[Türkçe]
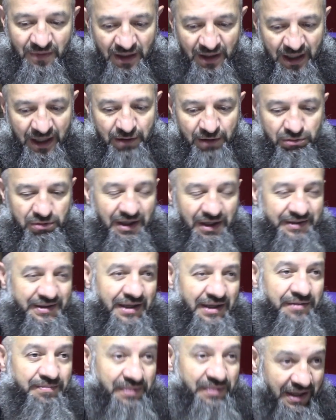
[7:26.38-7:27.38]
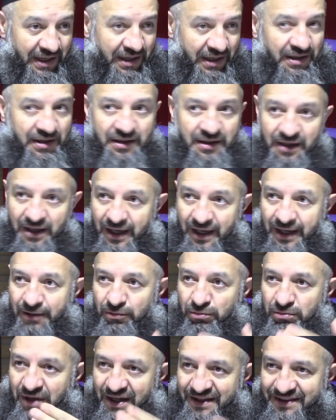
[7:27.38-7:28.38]
ehlullah'tan bile
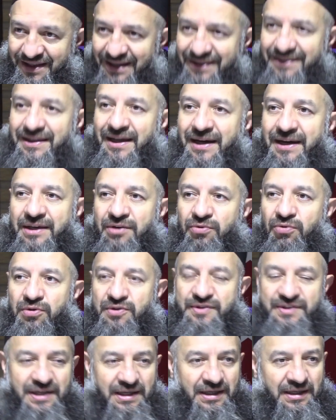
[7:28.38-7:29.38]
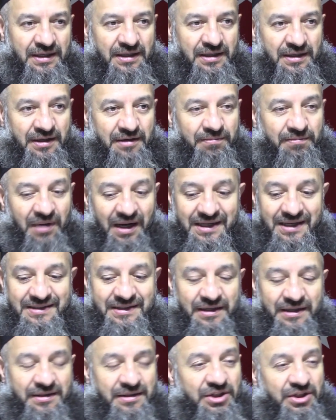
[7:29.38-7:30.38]
ehlullah'tan dahi olsa
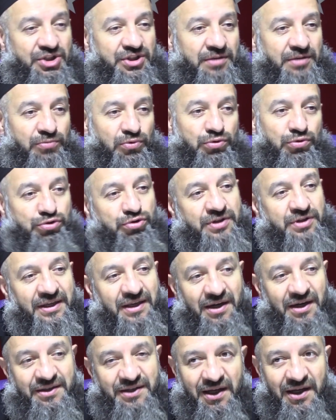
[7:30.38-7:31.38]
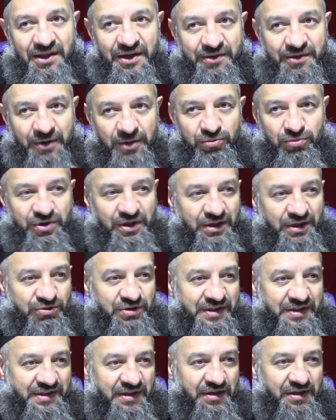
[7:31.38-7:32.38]
bazılarının işte bu husustaki hatalarını bak burada ne
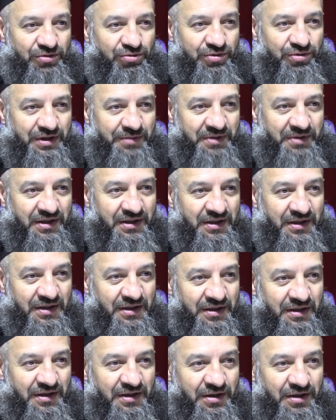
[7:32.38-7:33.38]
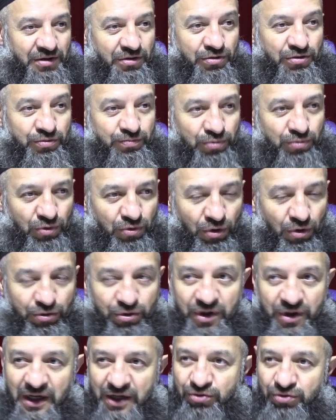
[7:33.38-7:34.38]
güzel zikrediyor değil mi? Bu
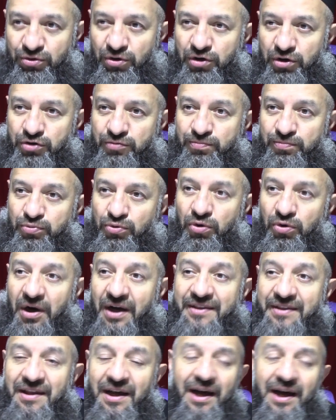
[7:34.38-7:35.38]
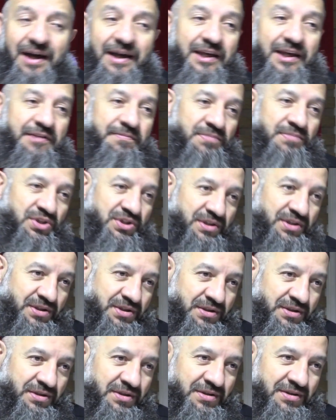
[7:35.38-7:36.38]
konuda diyor bu hata etmiştir.